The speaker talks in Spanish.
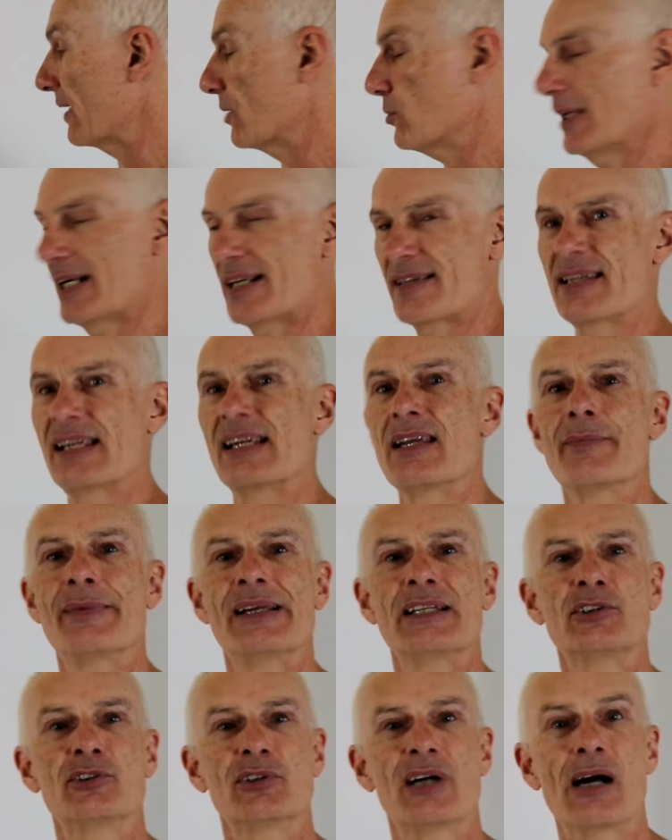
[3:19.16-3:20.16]
¿Y cuál es el
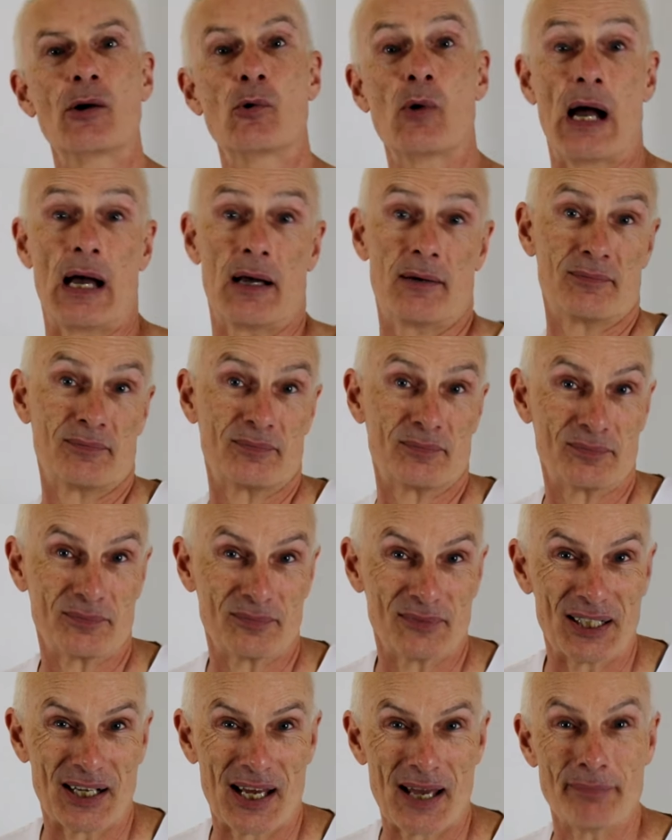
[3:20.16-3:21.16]
elemento agua?
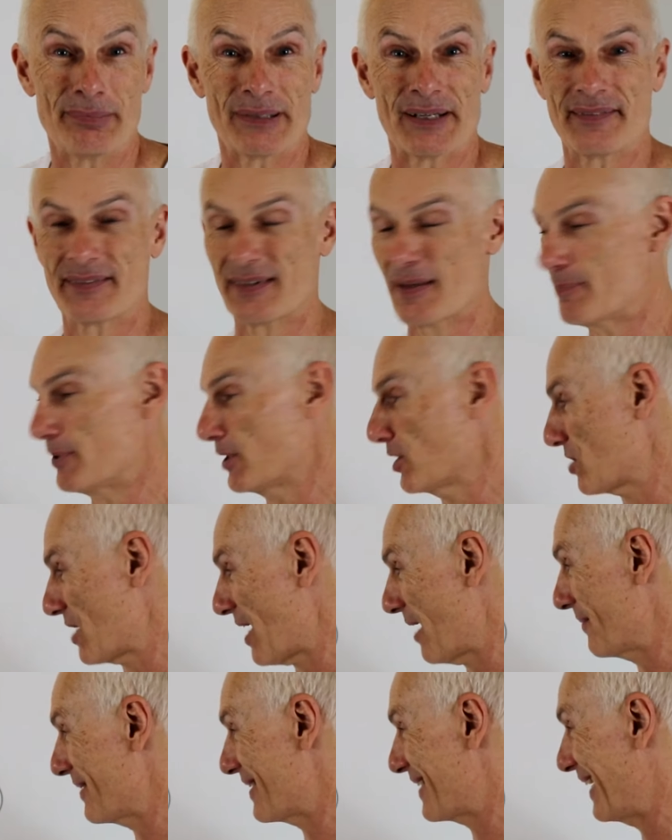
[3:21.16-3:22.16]
Bueno, en principio
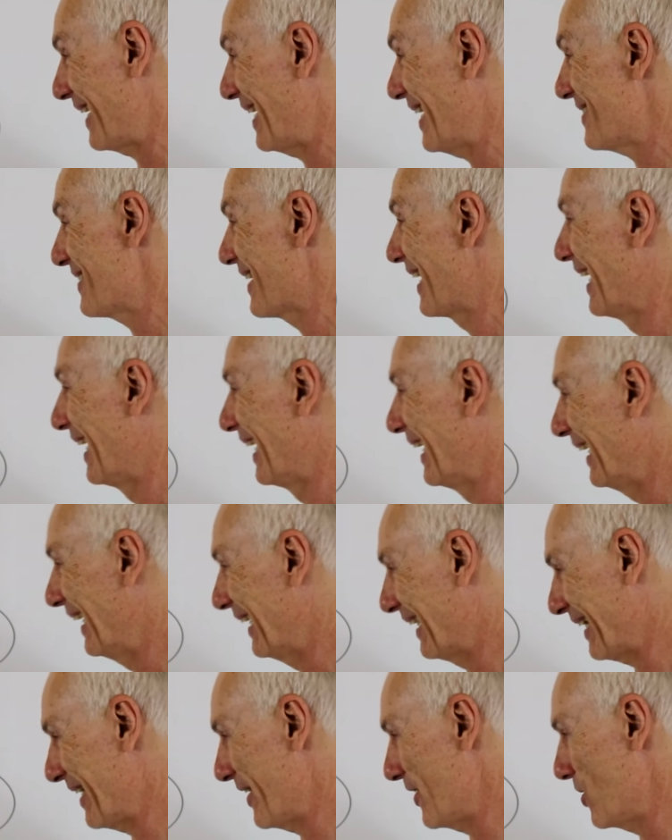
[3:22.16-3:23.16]
sabes que es
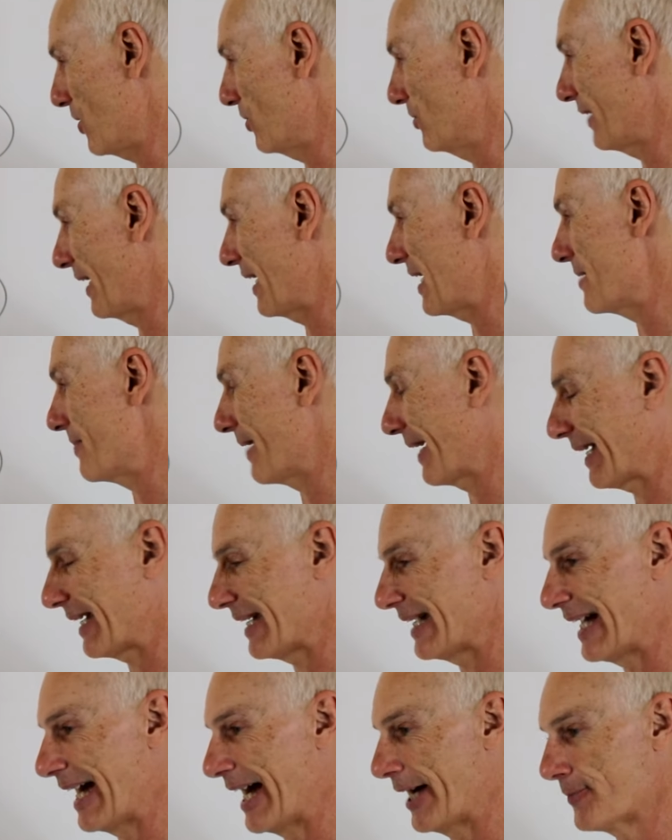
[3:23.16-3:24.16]
riñón y
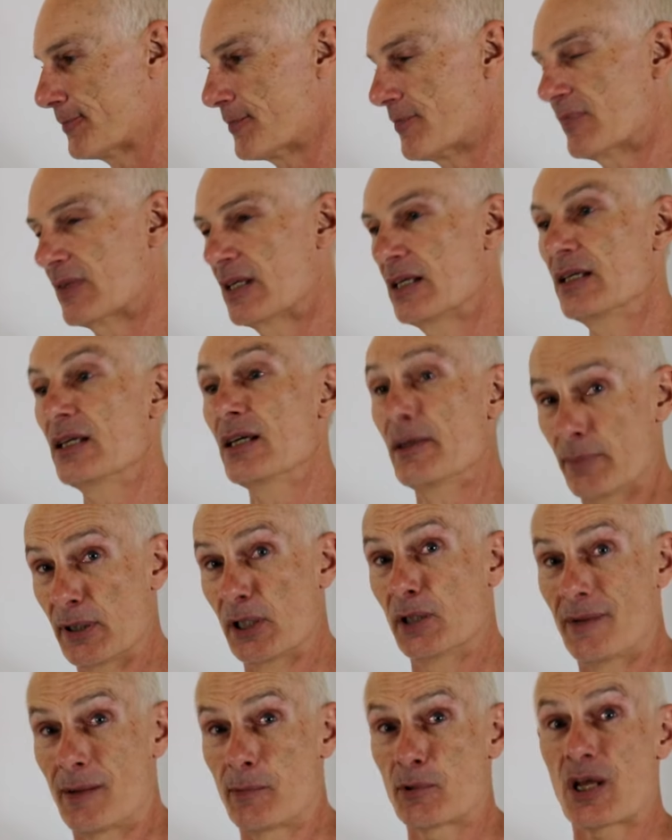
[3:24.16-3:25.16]
vejiga.
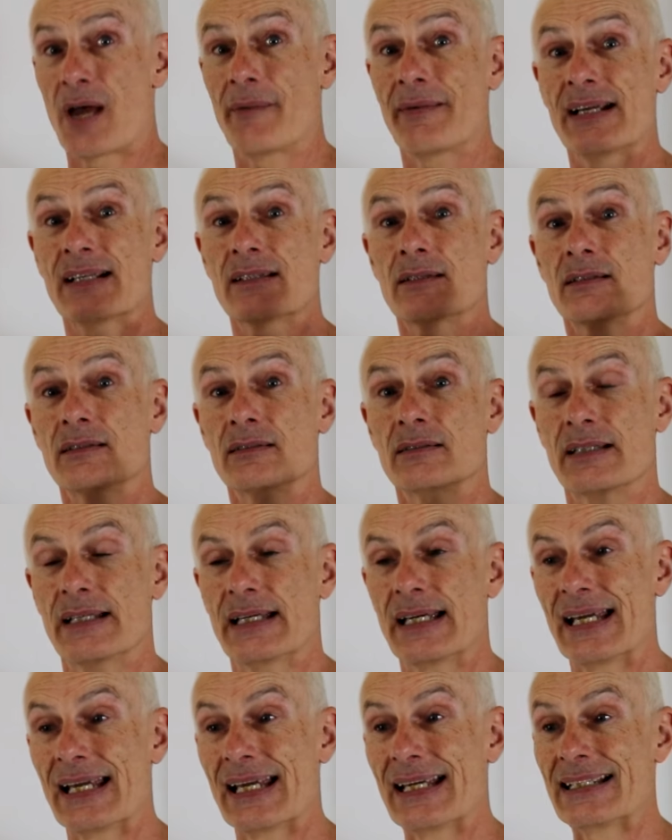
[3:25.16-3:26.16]
Pero vamos a ver
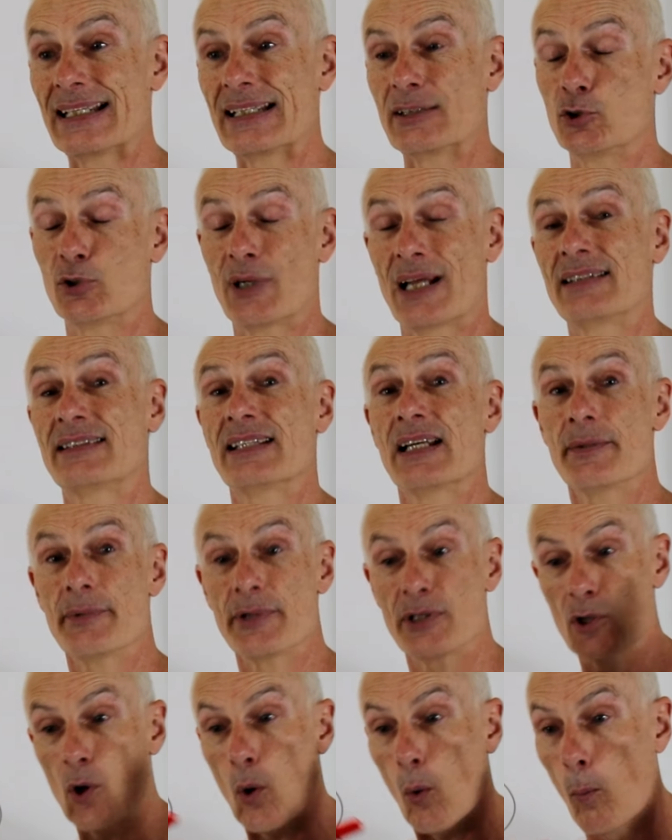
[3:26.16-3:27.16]
durante el
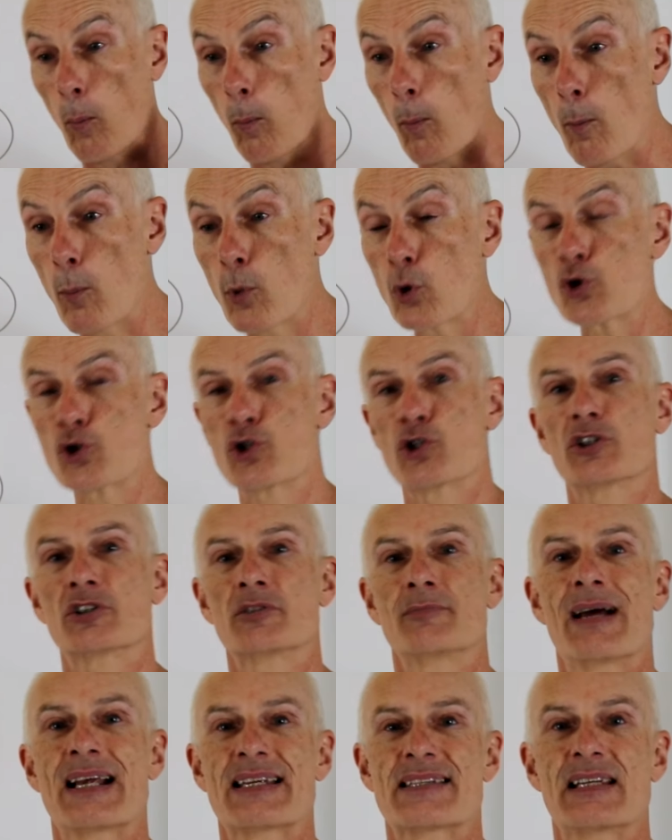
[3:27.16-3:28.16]
vídeo muchos
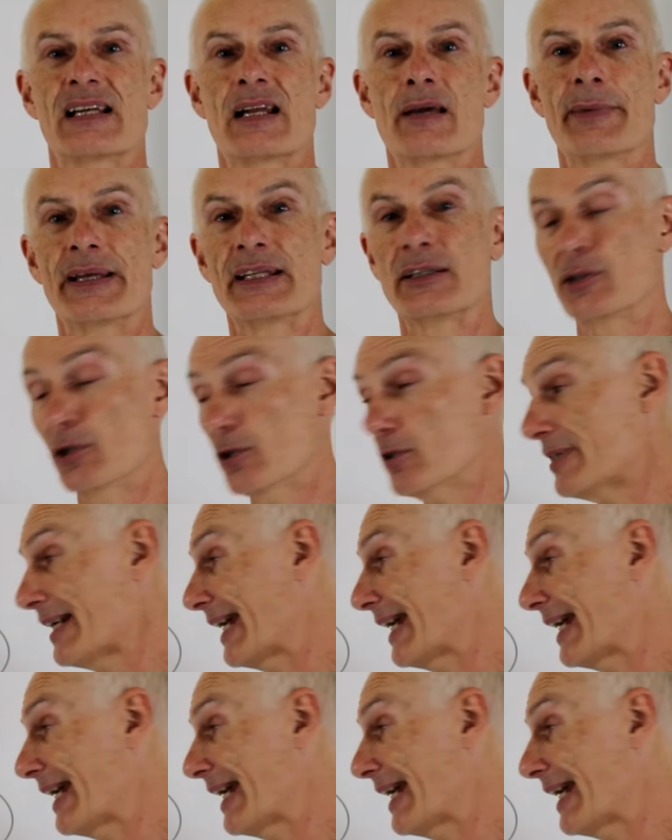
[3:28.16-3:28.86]
más elementos